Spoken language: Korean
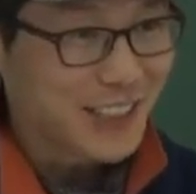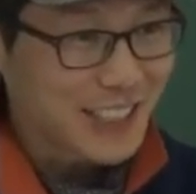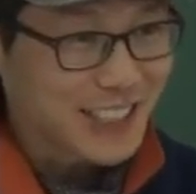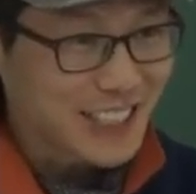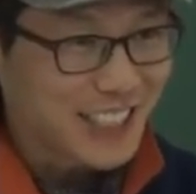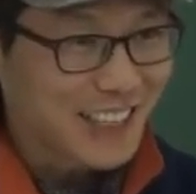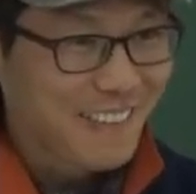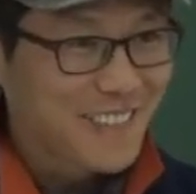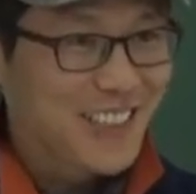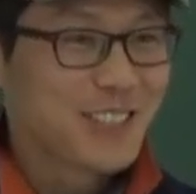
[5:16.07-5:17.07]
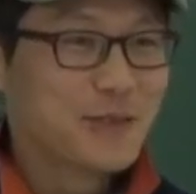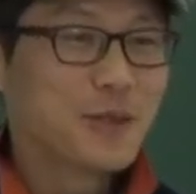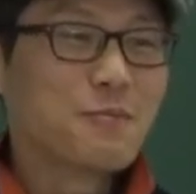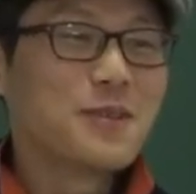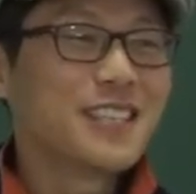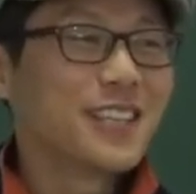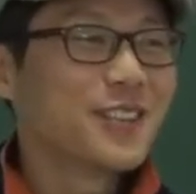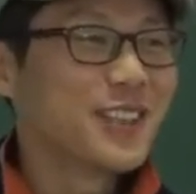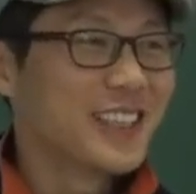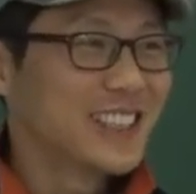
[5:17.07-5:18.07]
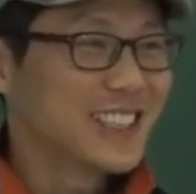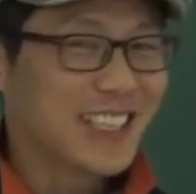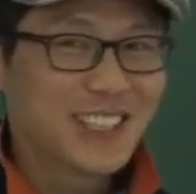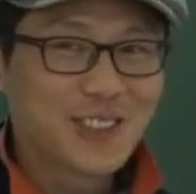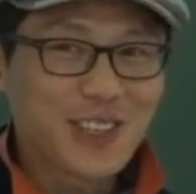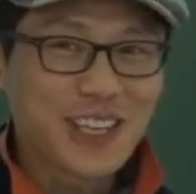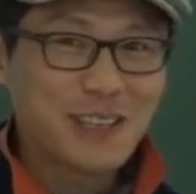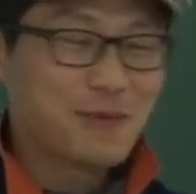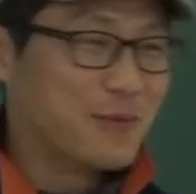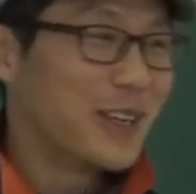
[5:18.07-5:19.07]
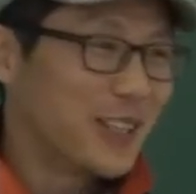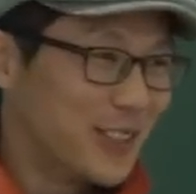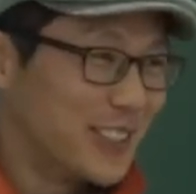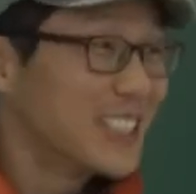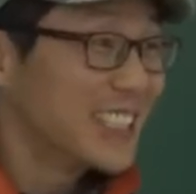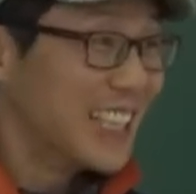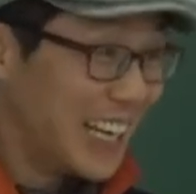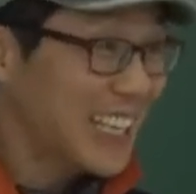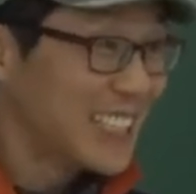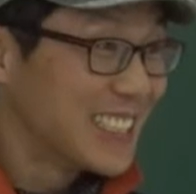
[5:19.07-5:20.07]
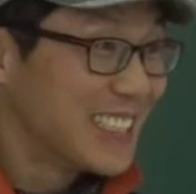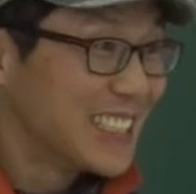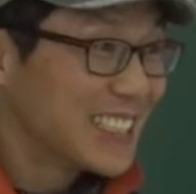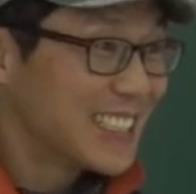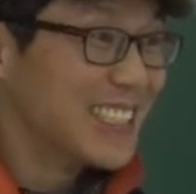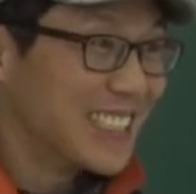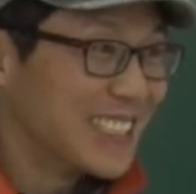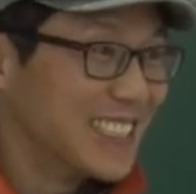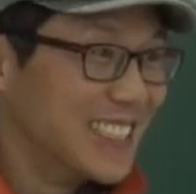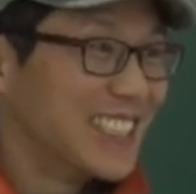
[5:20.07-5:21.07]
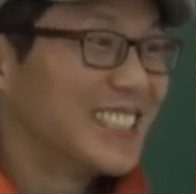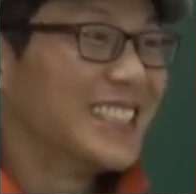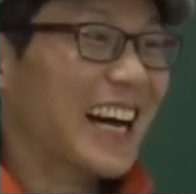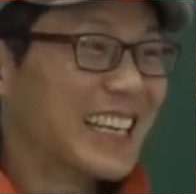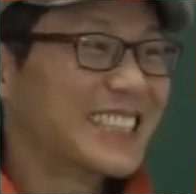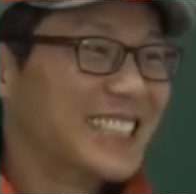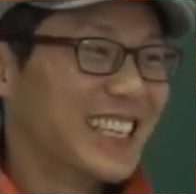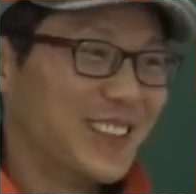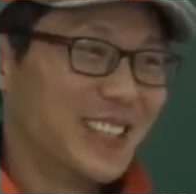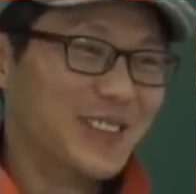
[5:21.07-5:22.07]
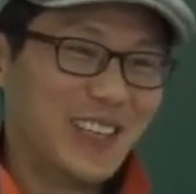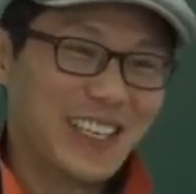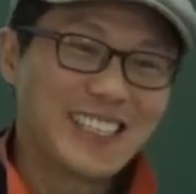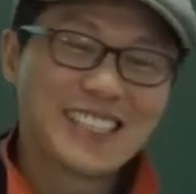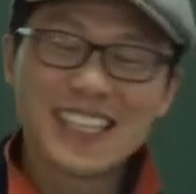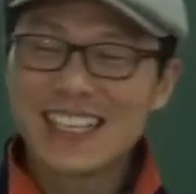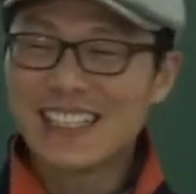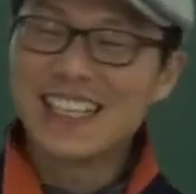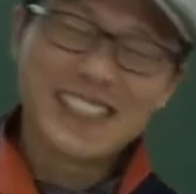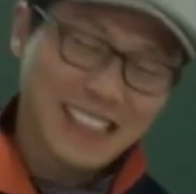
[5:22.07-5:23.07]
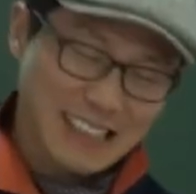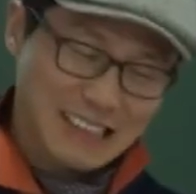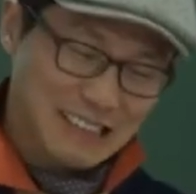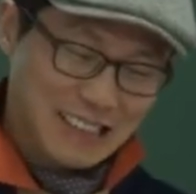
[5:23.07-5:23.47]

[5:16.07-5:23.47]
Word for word: 알겠지? 그러면 좀 비싸도 거기를 찾는 고객이 분명히 또 있을 거야. 그러냐 안 그러니? 나 같은 사람 있단 말이야. 귀찮아 내리기.